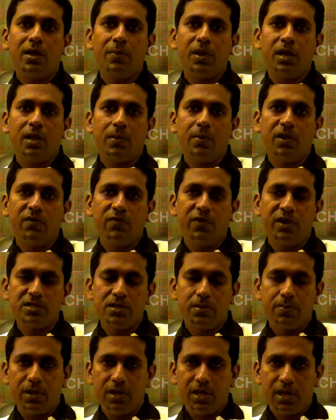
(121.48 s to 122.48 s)
எல்லாமே நாங்கள்
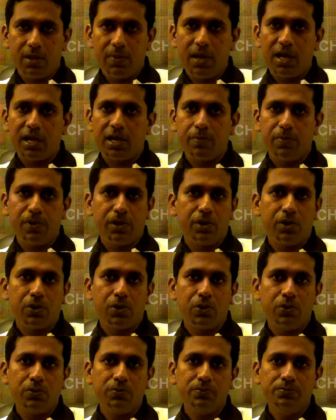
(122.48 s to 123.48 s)
மனுஃபேக்சர் பண்ணி இங்கே மார்க்கெட்
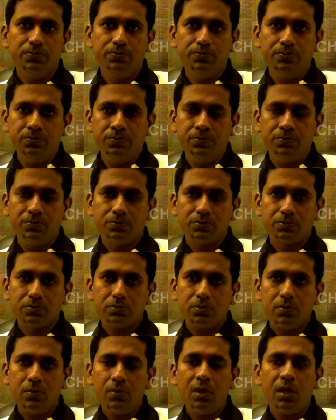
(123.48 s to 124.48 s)
பண்ணிகிட்ருக்கோம்
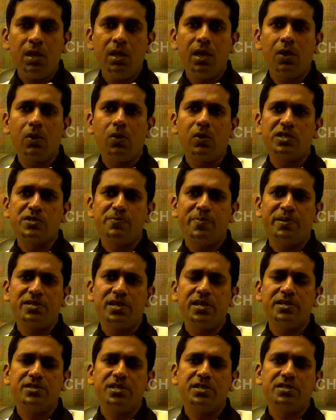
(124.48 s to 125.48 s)
எங்களோட
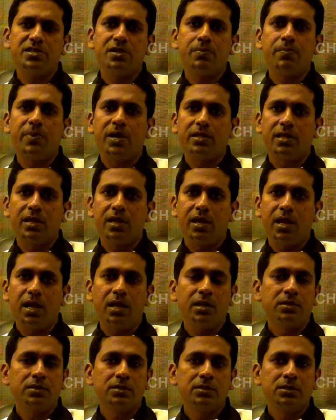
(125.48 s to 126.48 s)
ஸ்பெஷலைசேஷன் பார்த்தீங்கன்னா
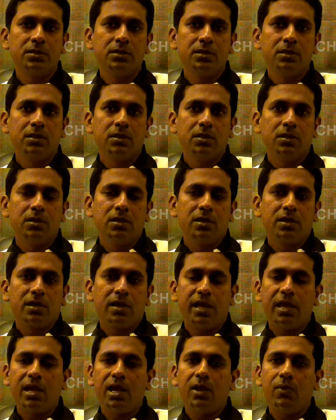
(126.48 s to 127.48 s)

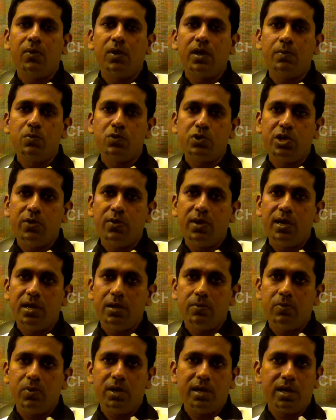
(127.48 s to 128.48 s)
கை கால் வலி முட்டி வலி
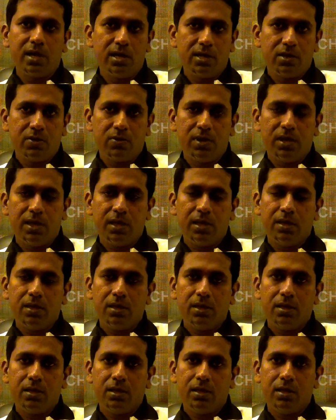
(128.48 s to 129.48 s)
இடுப்பு வலி கழுத்து வலி
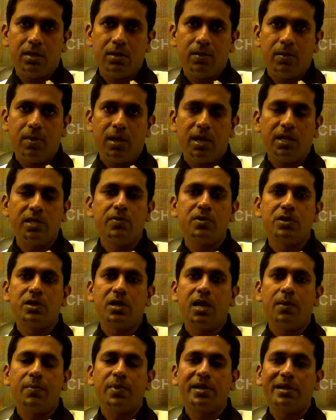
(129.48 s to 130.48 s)
அது
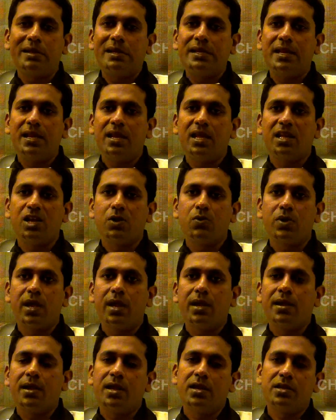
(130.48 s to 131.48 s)
மட்டும் இல்லாமல் கிட்னியில்
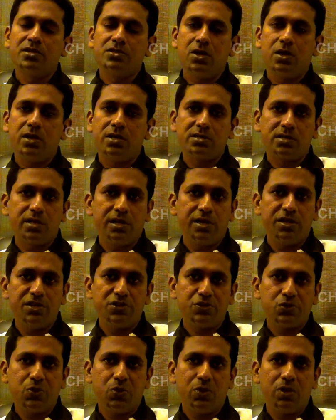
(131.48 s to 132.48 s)
இருக்கக்கூடிய என்ன டிசார்டர்ஸ்
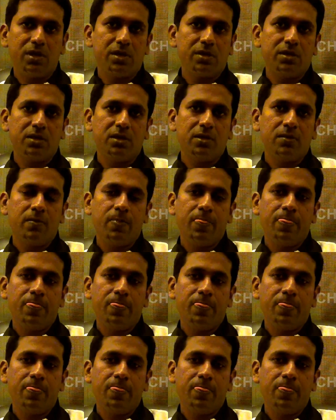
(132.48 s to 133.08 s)
கிட்னி ஸ்டோன்லேருந்து